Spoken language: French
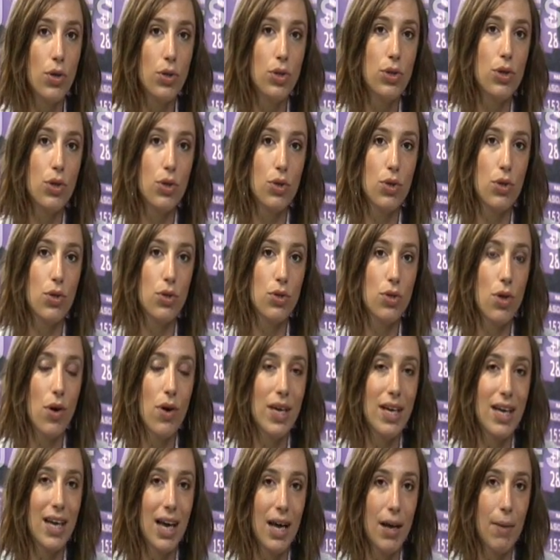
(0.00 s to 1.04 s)
sur deux
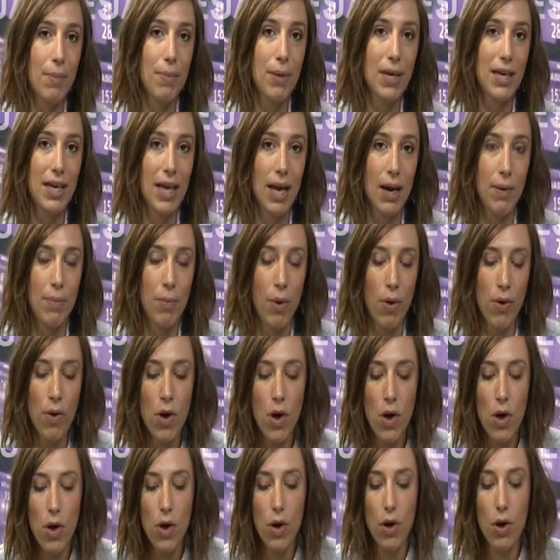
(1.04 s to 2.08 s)
ans et grimpe également
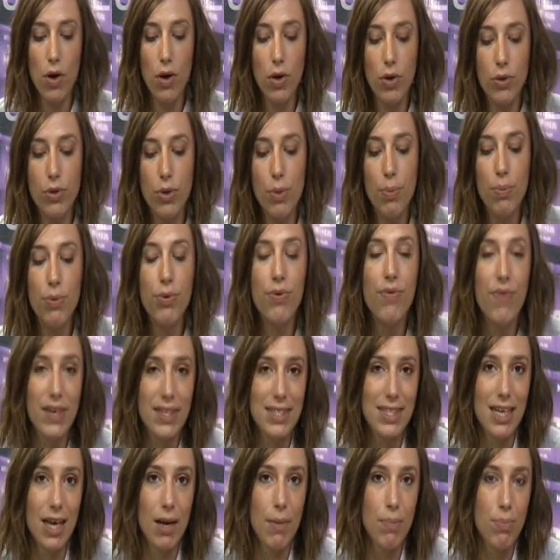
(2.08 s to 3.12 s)
de plus de
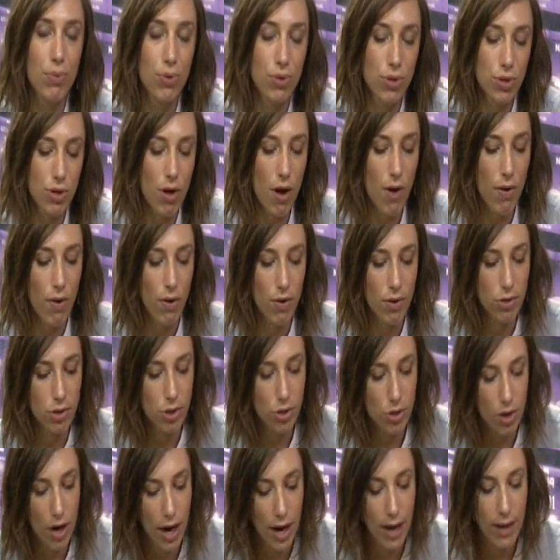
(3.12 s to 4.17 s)
25%
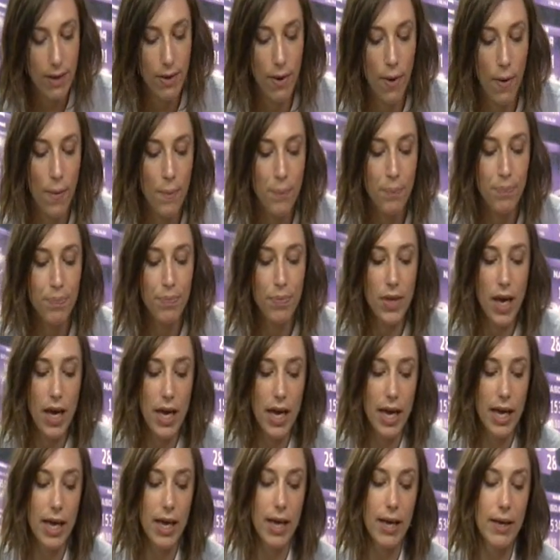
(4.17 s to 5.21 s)
sur un an.
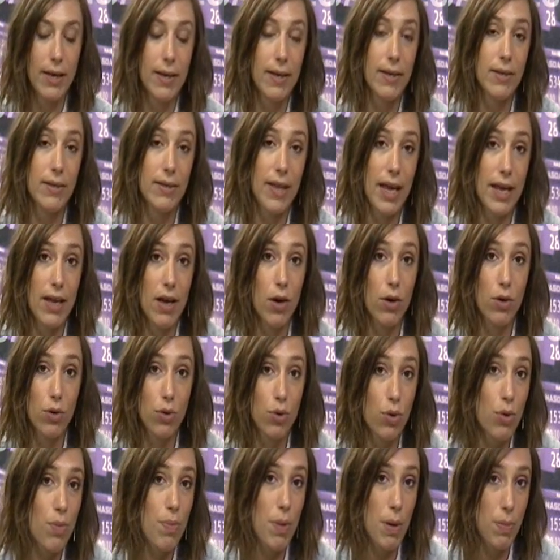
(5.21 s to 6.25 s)
D'ailleurs,
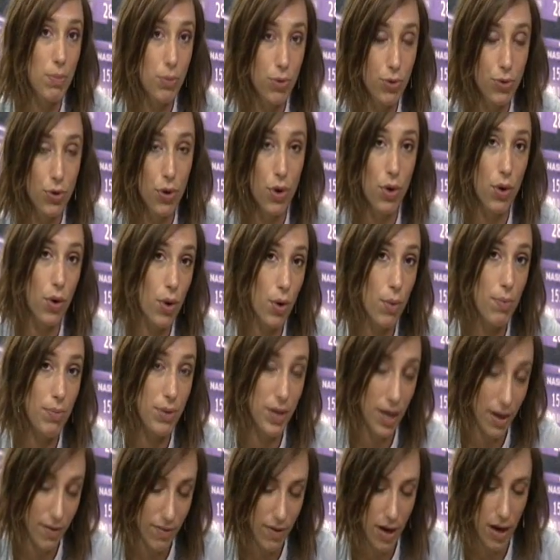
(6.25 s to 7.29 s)
le groupe est plutôt euh,
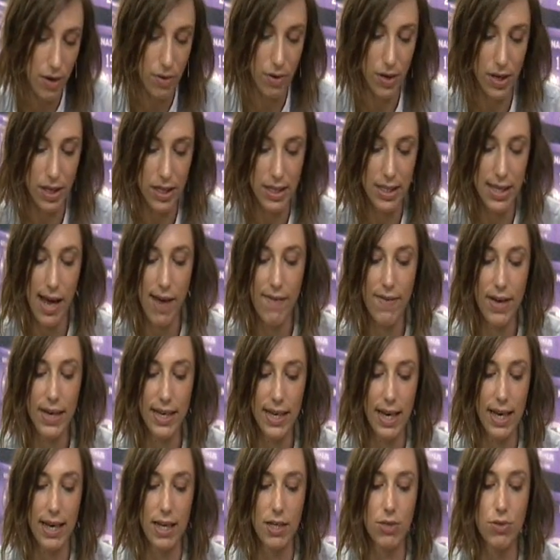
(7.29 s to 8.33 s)
bien valorisé
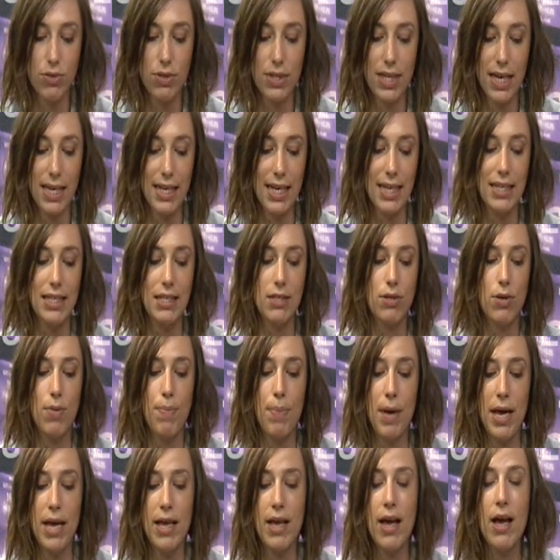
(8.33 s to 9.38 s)
avec un résultat net qui se
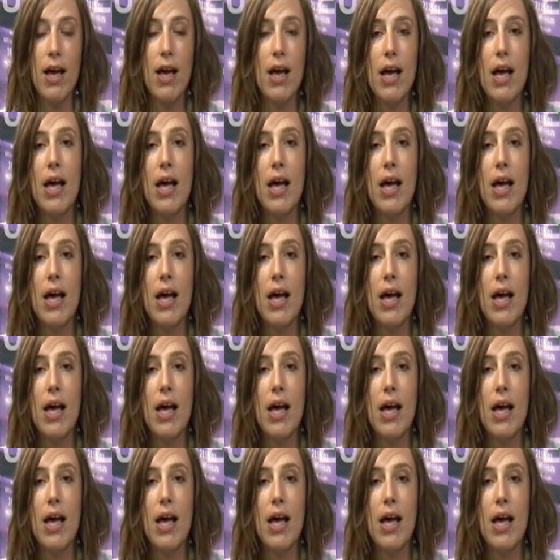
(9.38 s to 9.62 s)
paye